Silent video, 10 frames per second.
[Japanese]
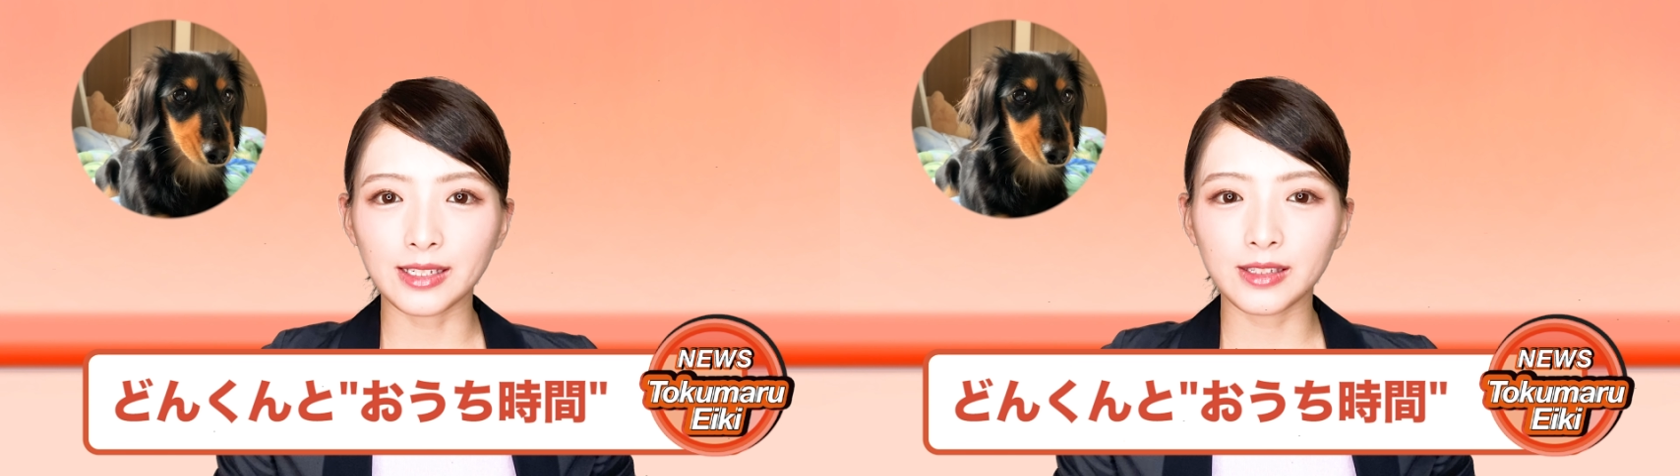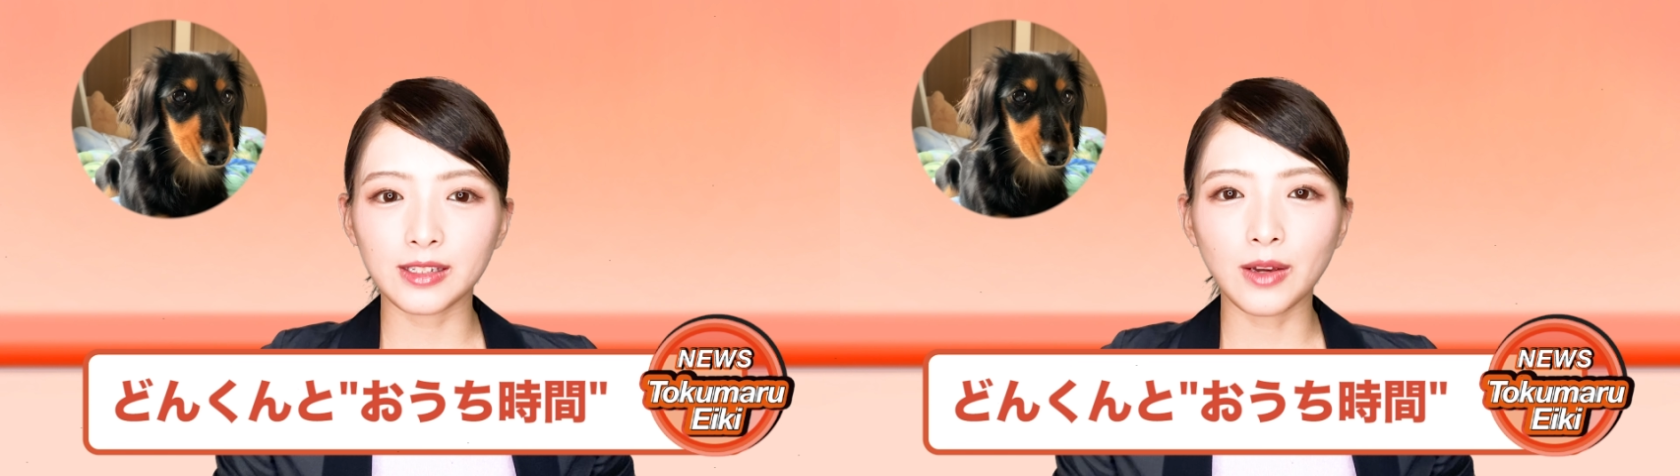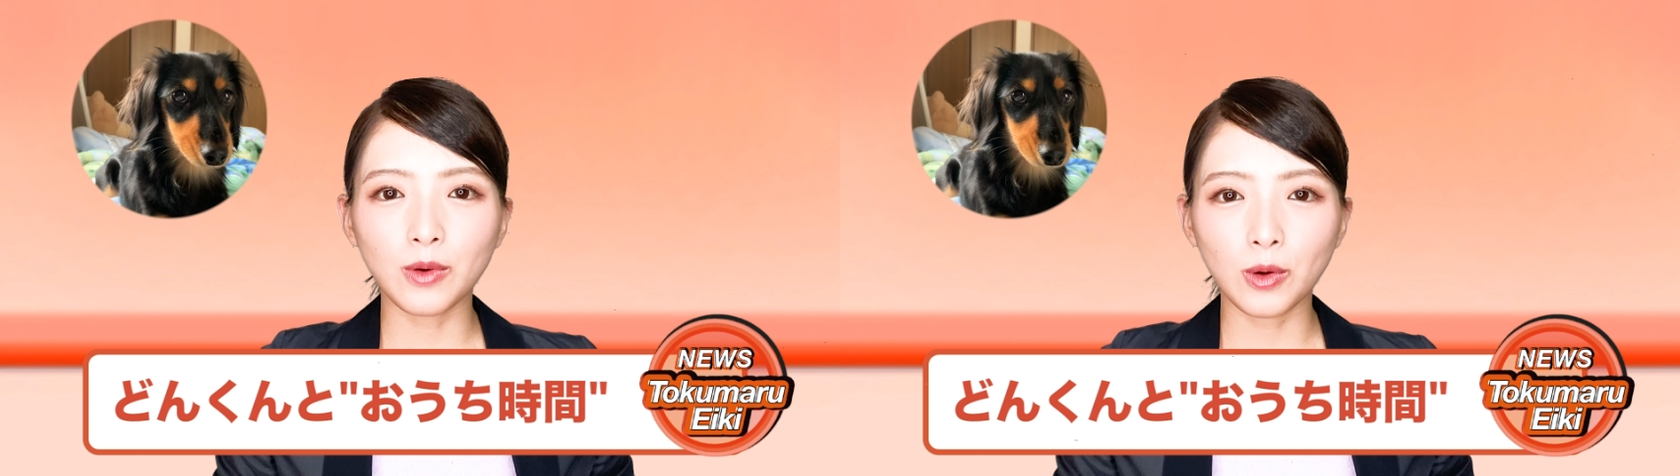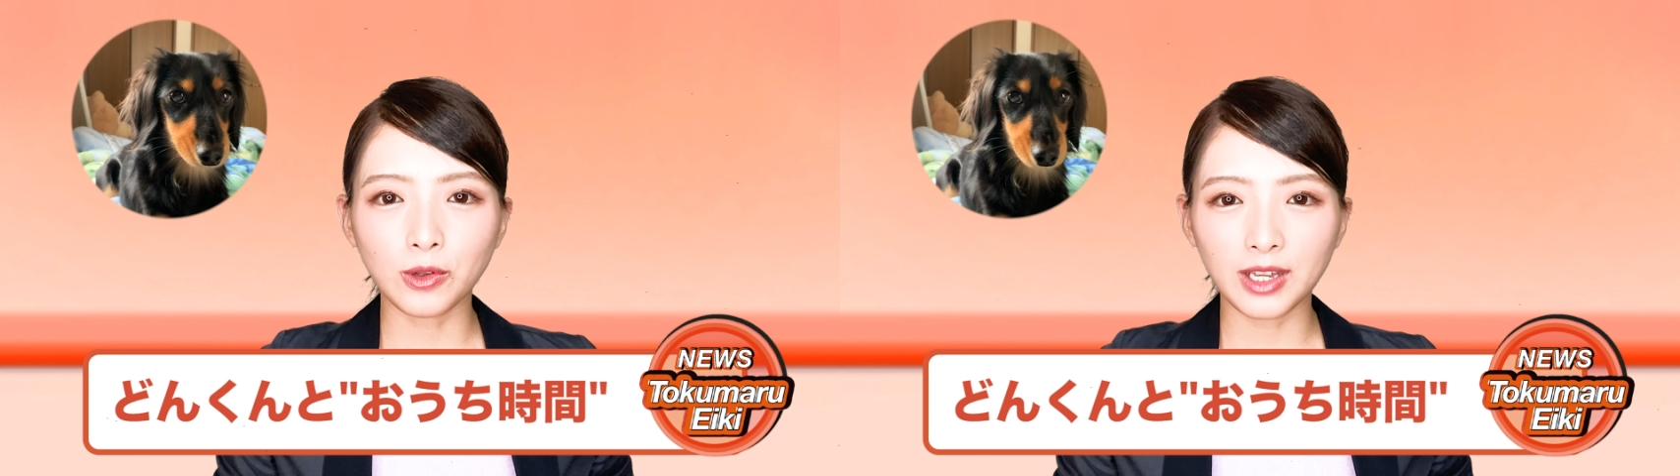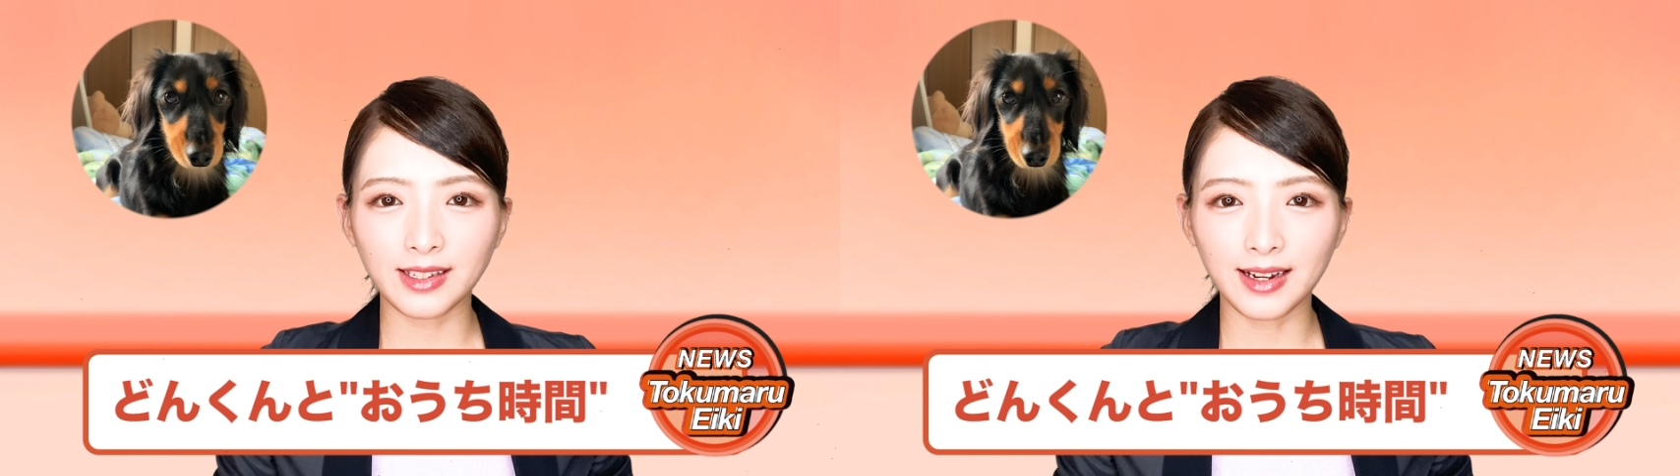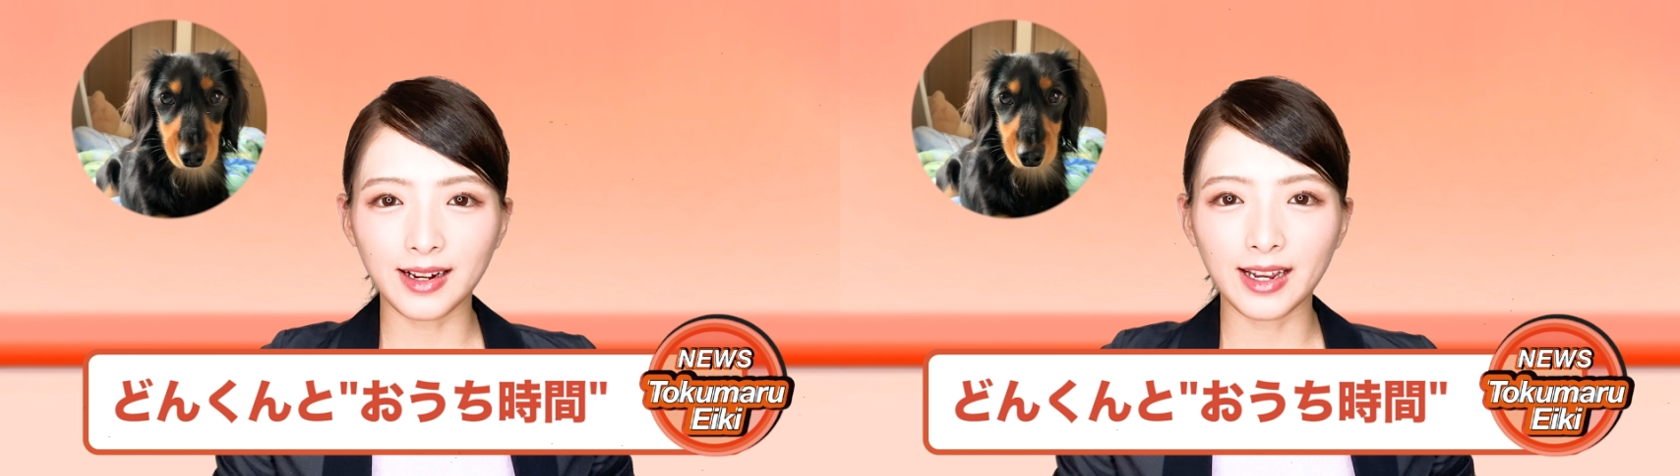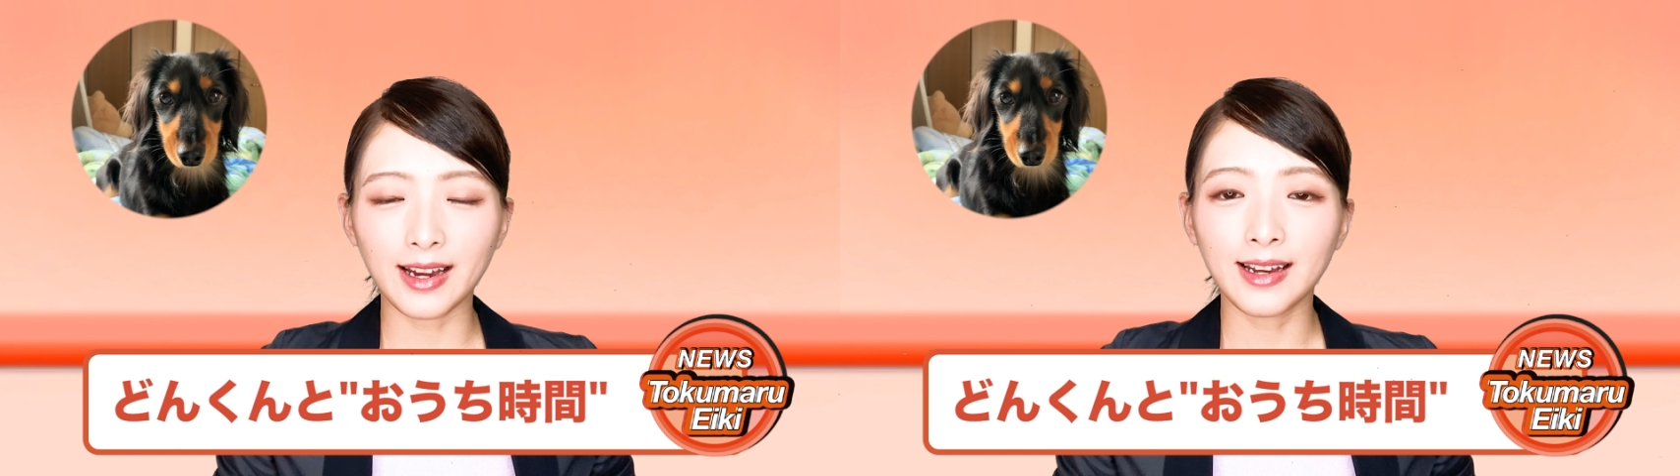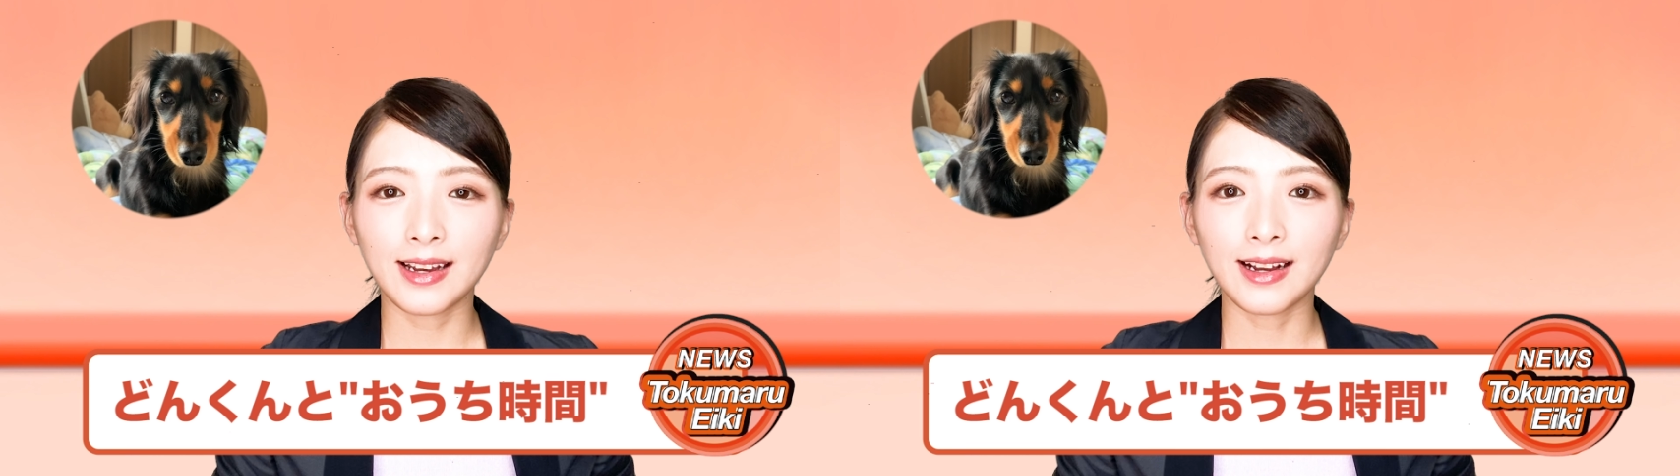出演を行いなが
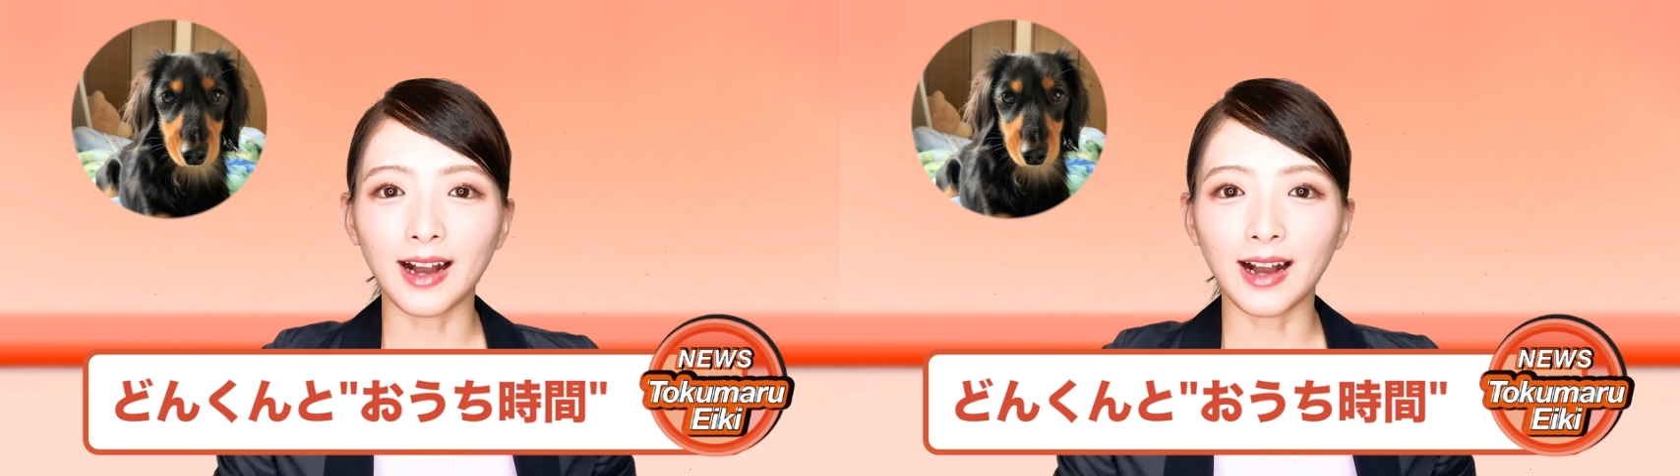ら、